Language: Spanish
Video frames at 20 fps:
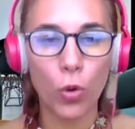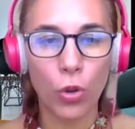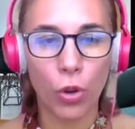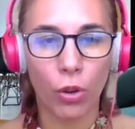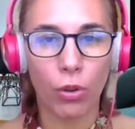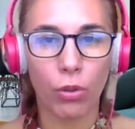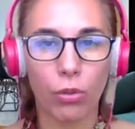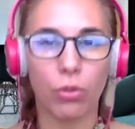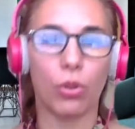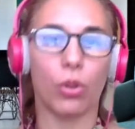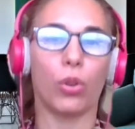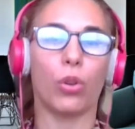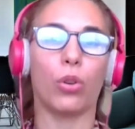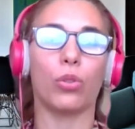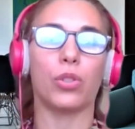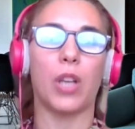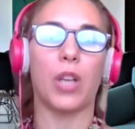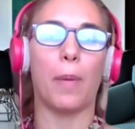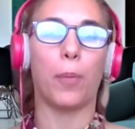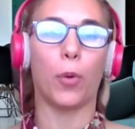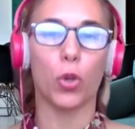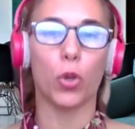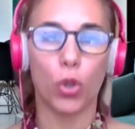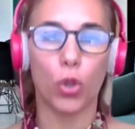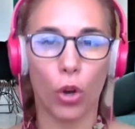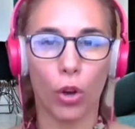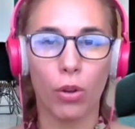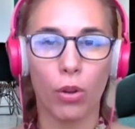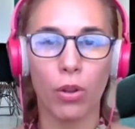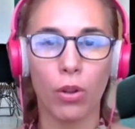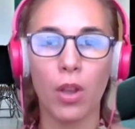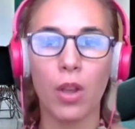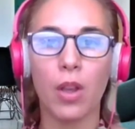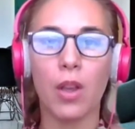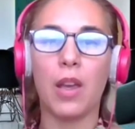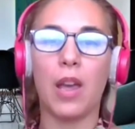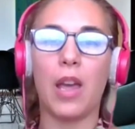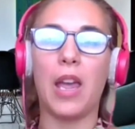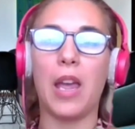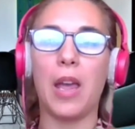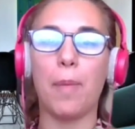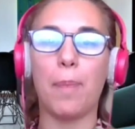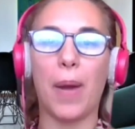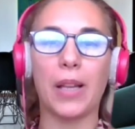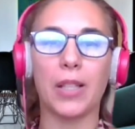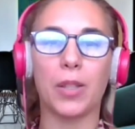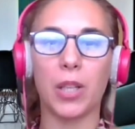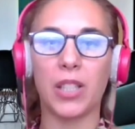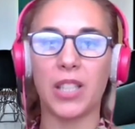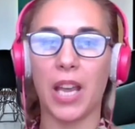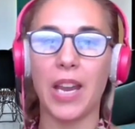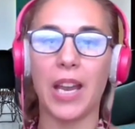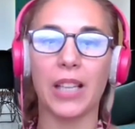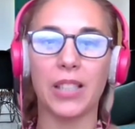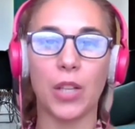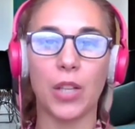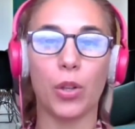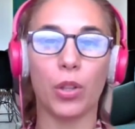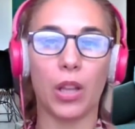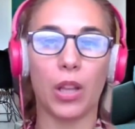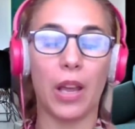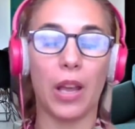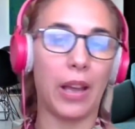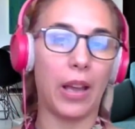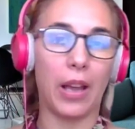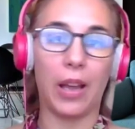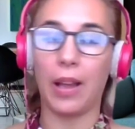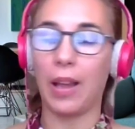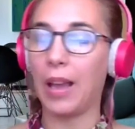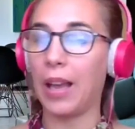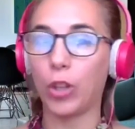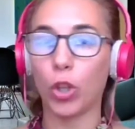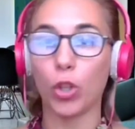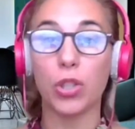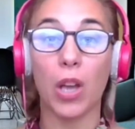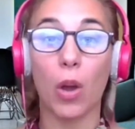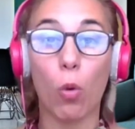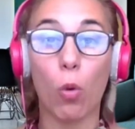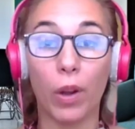1 nos apoyó eh, para seguir haciendo eh, estos